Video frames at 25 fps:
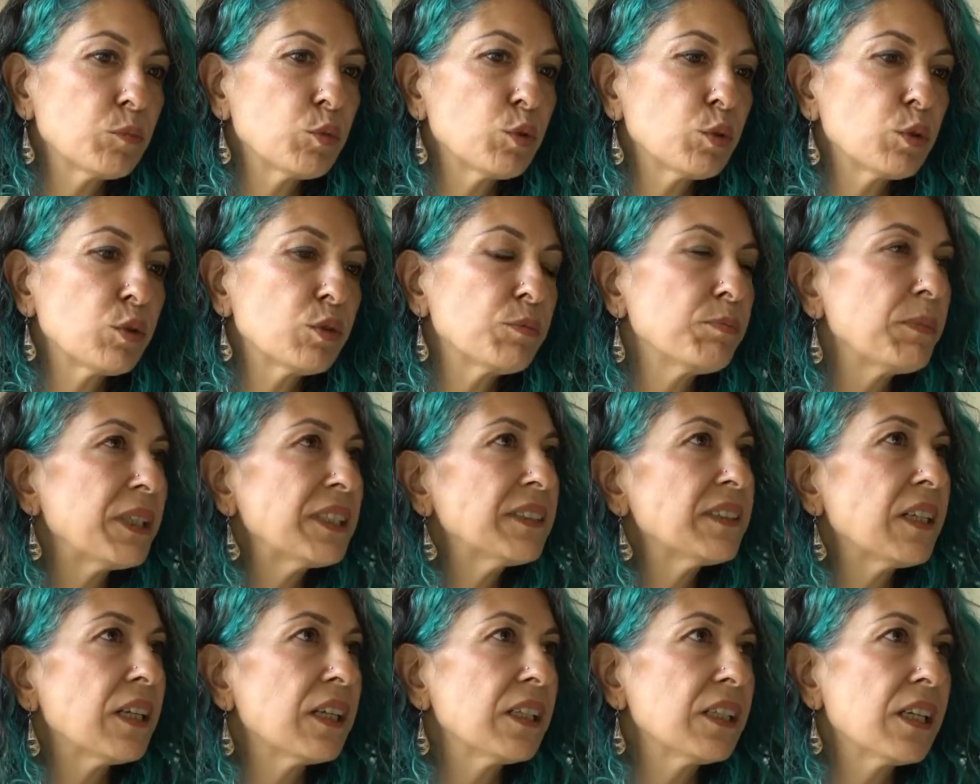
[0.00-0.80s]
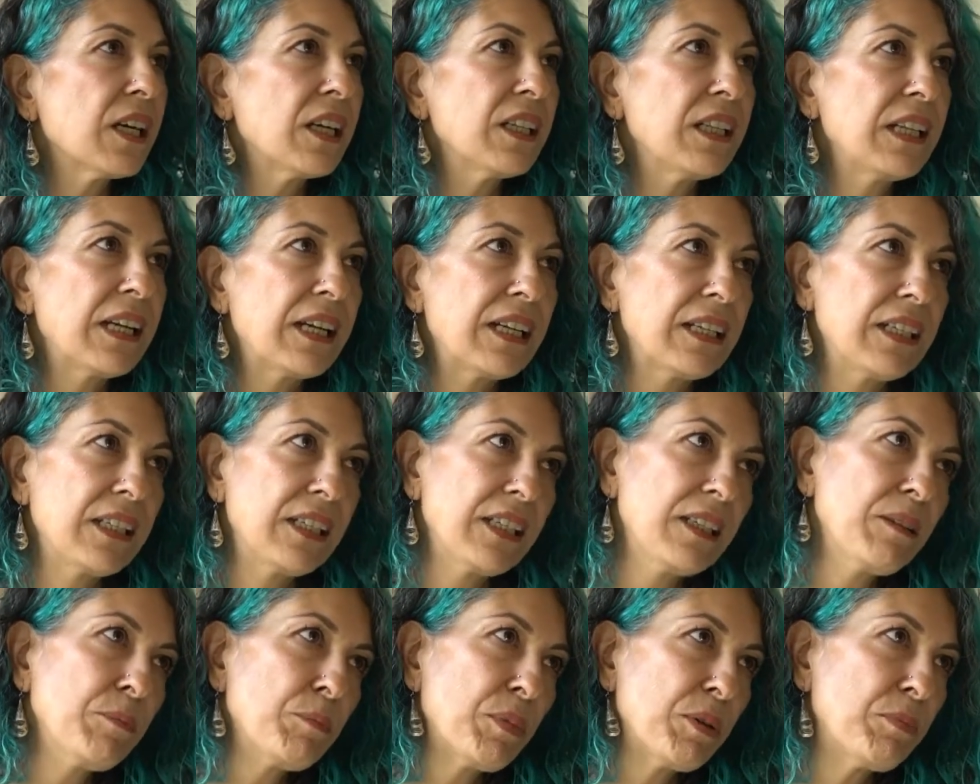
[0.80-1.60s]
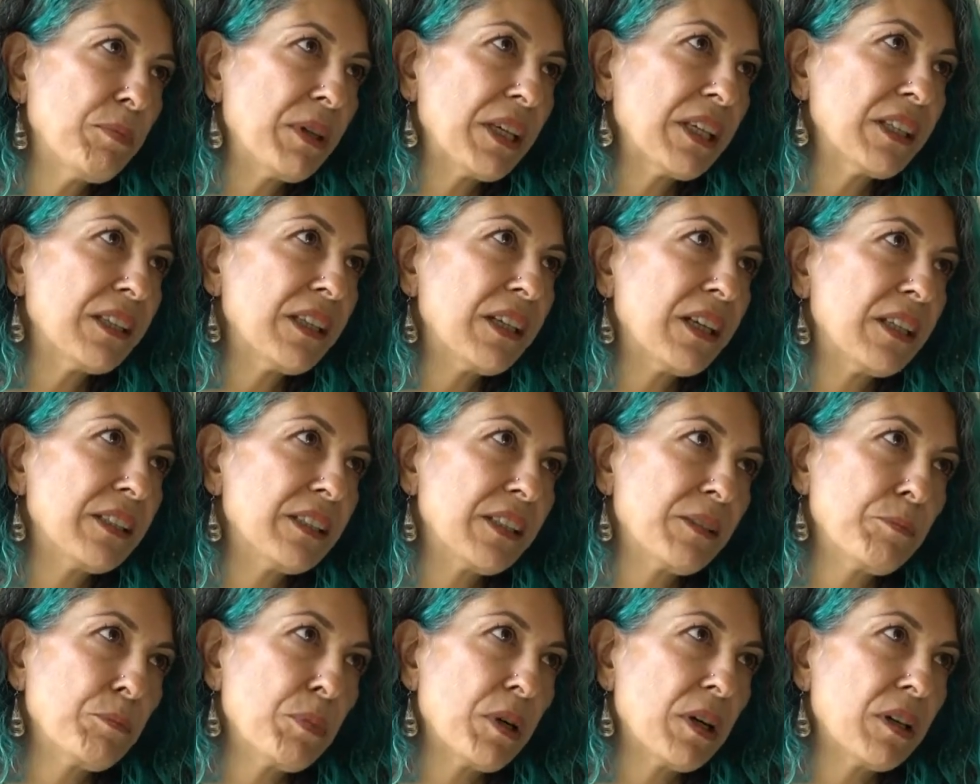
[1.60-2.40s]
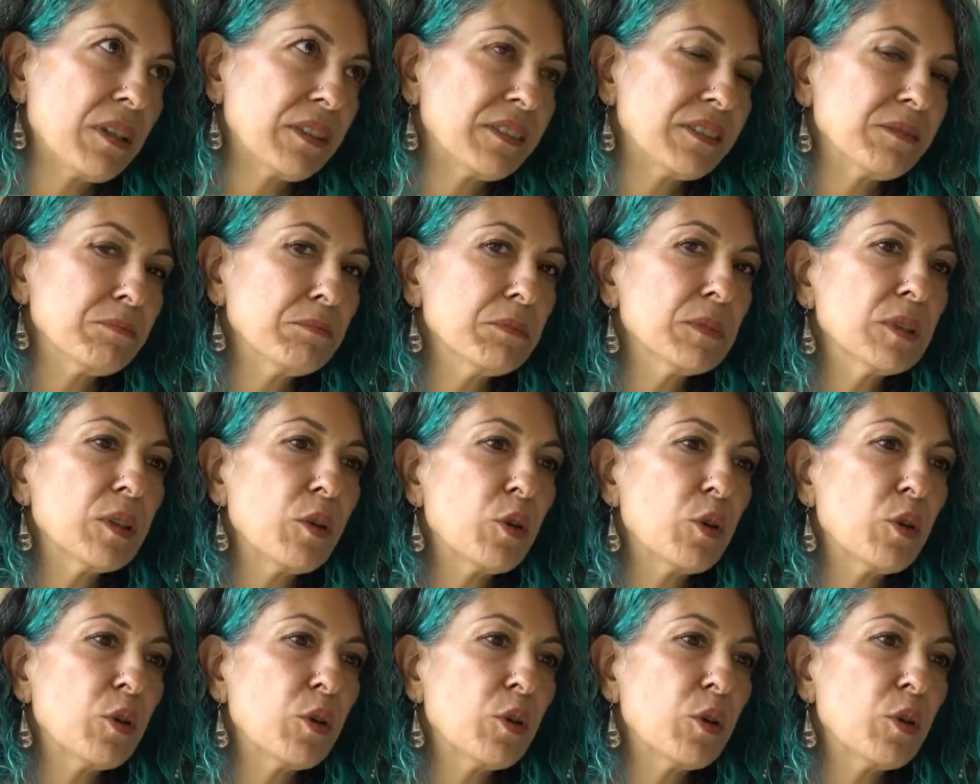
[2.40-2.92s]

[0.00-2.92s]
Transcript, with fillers: bulduğum materyallerle bebekler yapardım.